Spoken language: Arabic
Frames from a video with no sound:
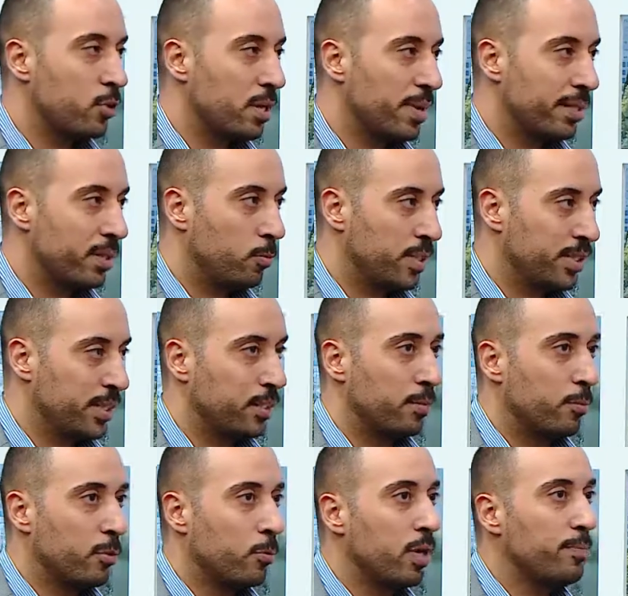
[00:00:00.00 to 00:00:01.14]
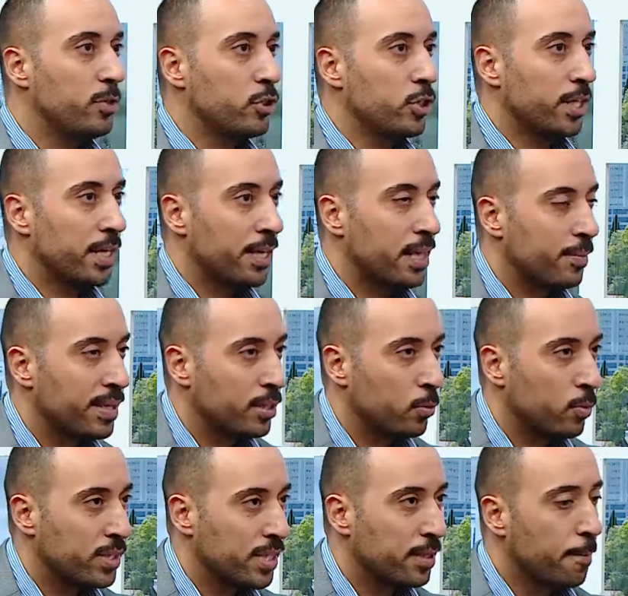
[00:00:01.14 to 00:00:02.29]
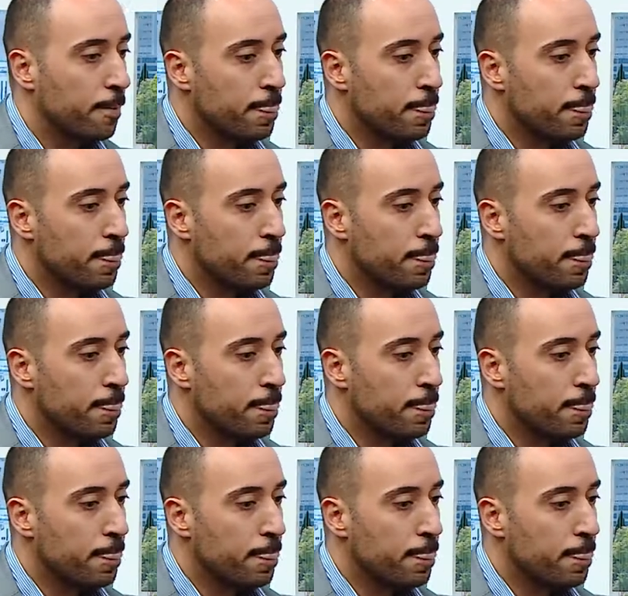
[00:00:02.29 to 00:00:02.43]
ثبات الوزن من وين بيجي عندنا ثبات الوزن